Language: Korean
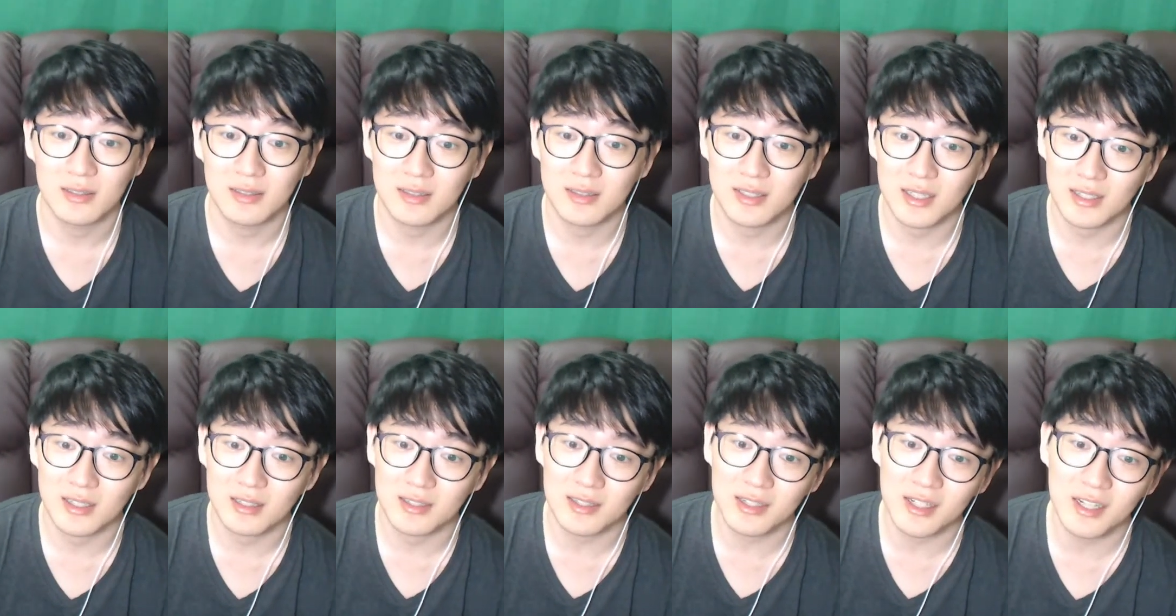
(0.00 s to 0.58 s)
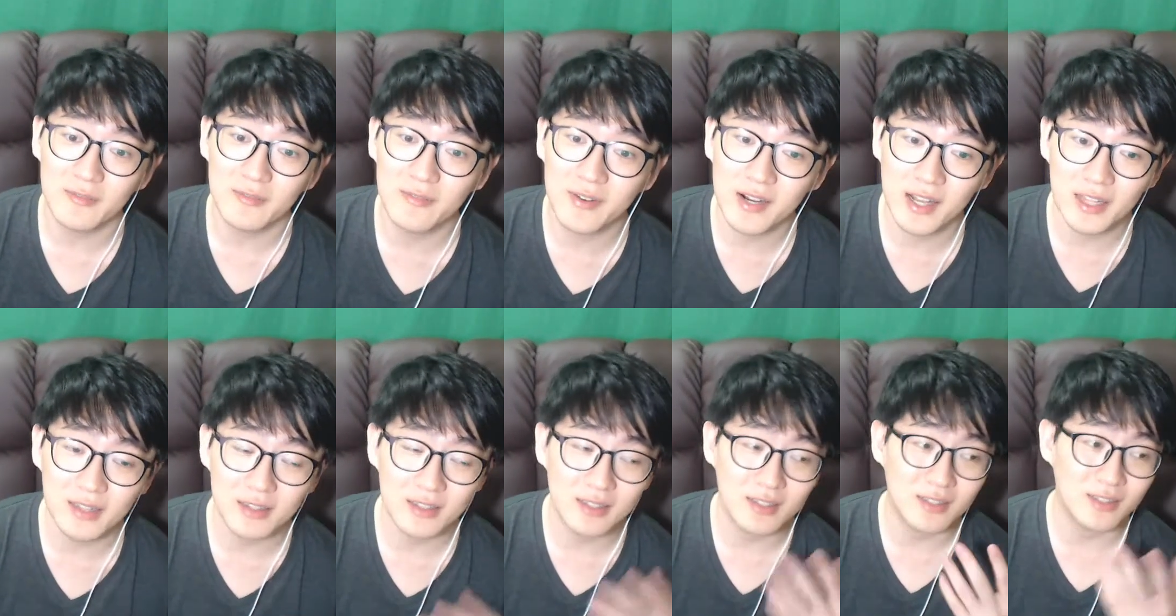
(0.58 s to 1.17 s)
이제
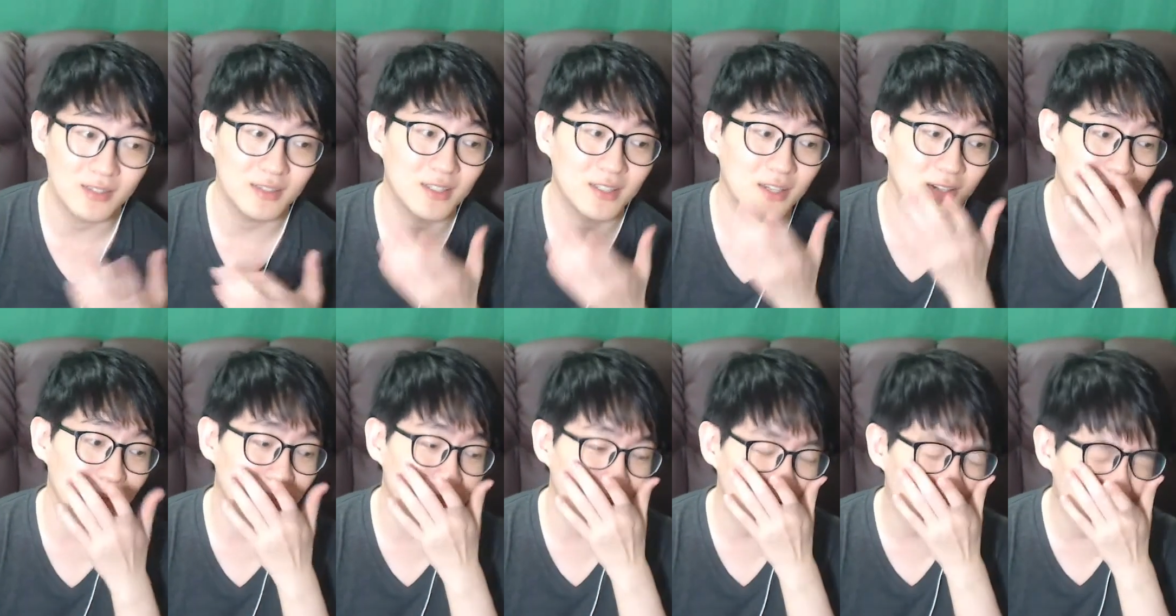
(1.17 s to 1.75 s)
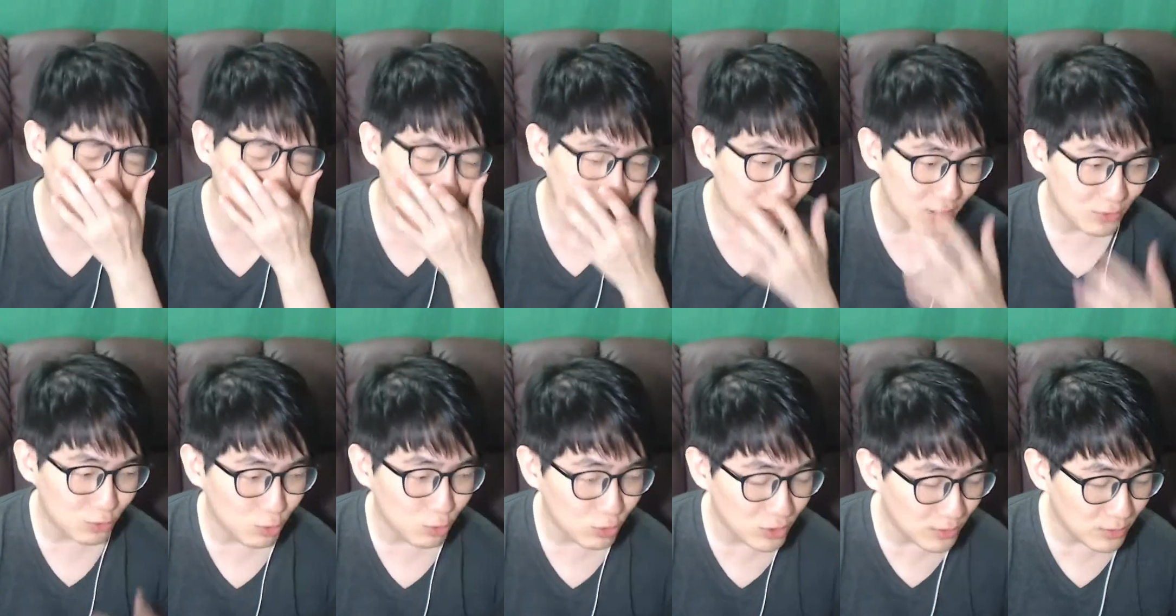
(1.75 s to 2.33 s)
클리블랜드 인디언스가
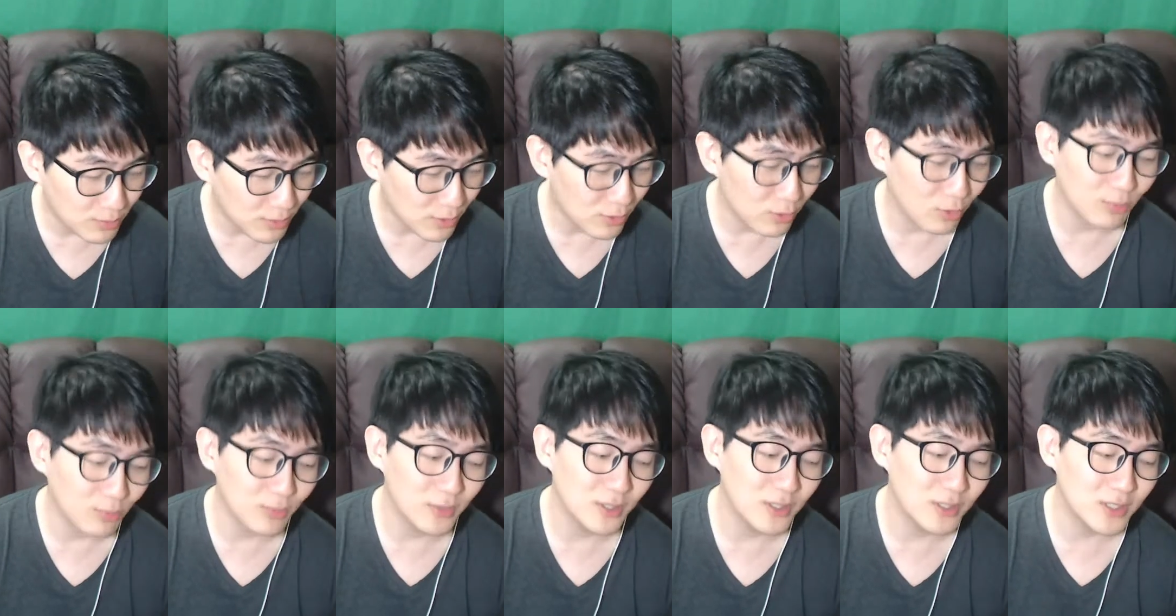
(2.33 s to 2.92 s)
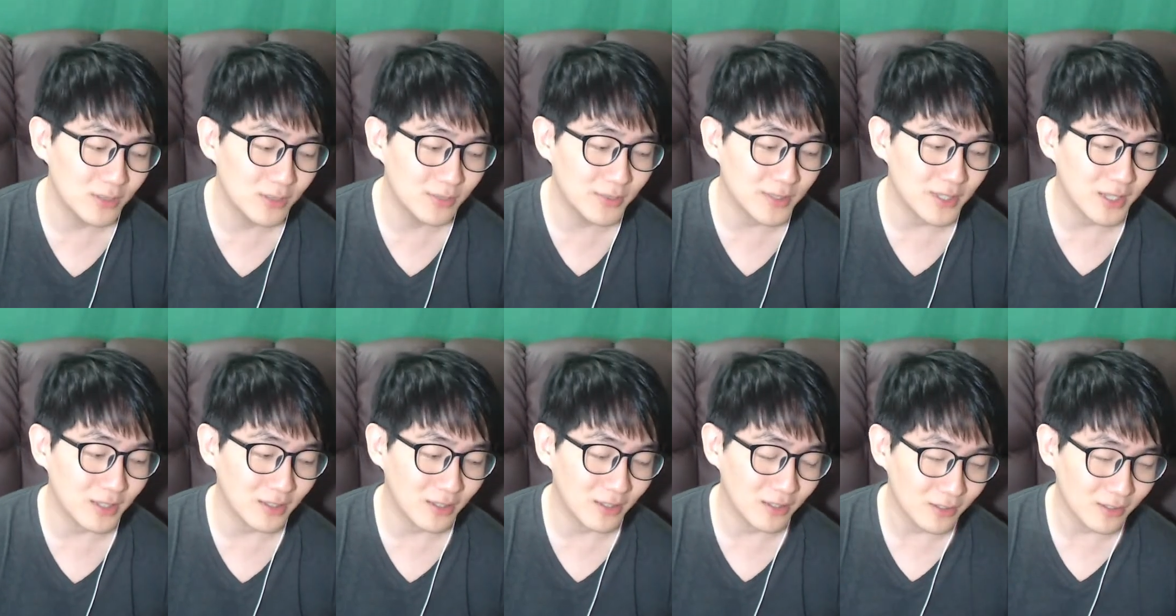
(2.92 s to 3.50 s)
이제 돈이 별로 없는
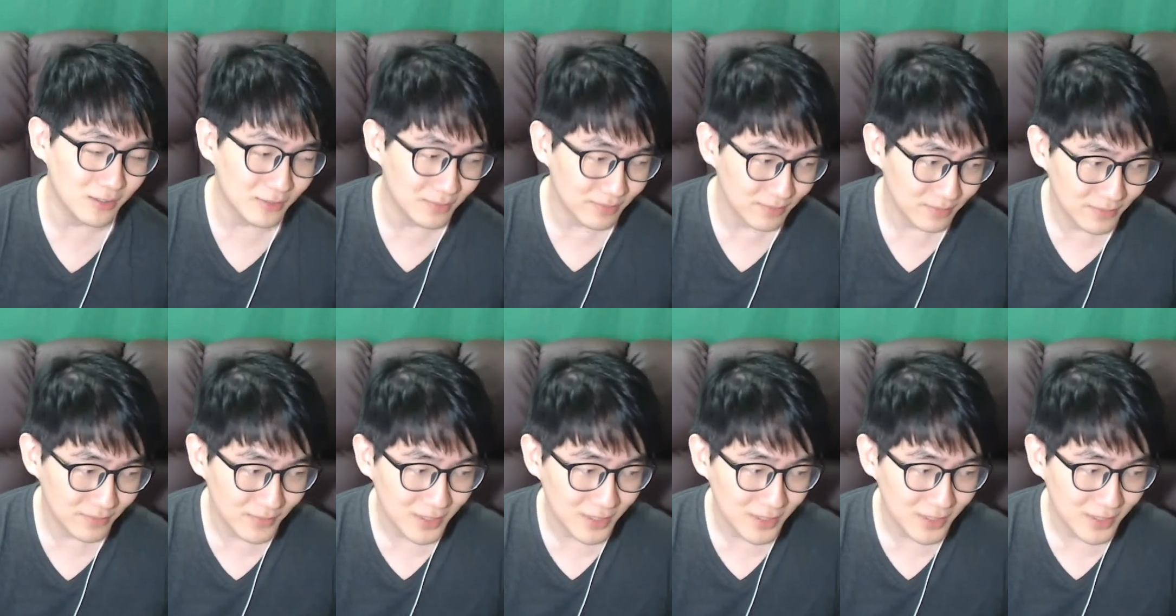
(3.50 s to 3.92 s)
팀이잖아요.